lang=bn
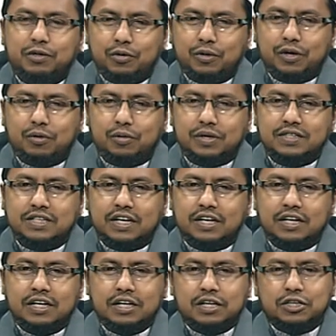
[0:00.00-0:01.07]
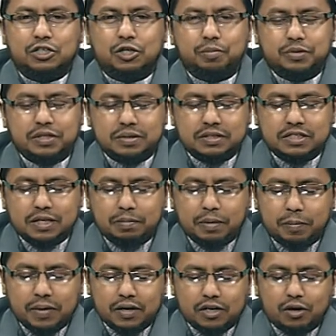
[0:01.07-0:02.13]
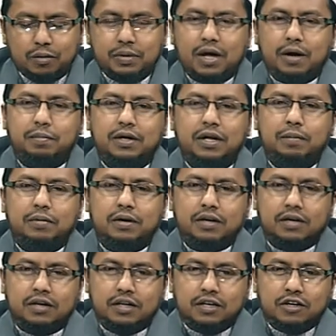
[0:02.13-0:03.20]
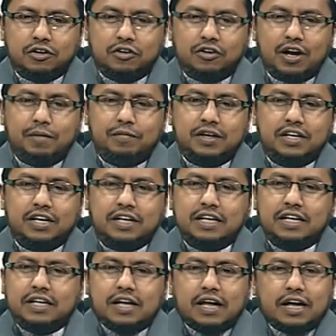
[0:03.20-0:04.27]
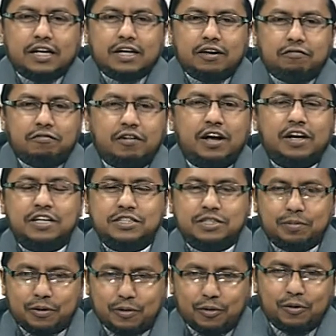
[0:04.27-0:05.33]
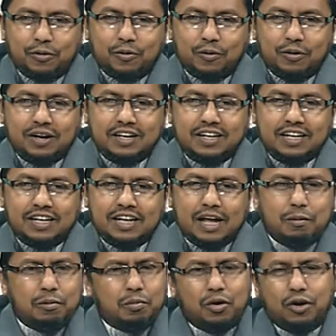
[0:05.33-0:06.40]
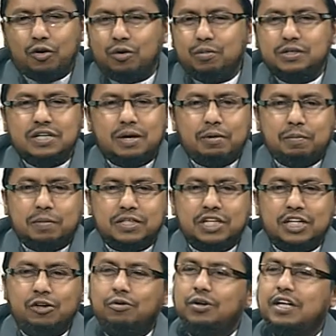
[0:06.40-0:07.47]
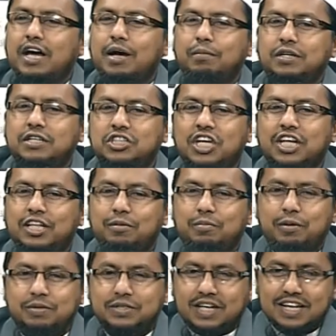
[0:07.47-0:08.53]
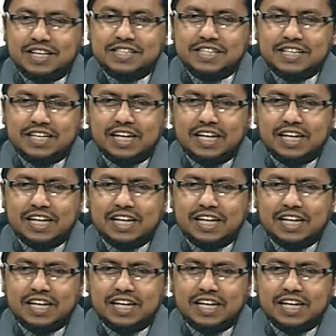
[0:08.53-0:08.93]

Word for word: তৈরি করেছেন সবচেয়ে যে ব্যাপারটা হবে আপনি আপনার ড্রাইভিংটাকে একটা ফান হিসেবে গ্রহণ করলেন এবং মনে করবেন যে আমার পাশে কেউ নেই আমি স্বাধীনভাবে চালাচ্ছি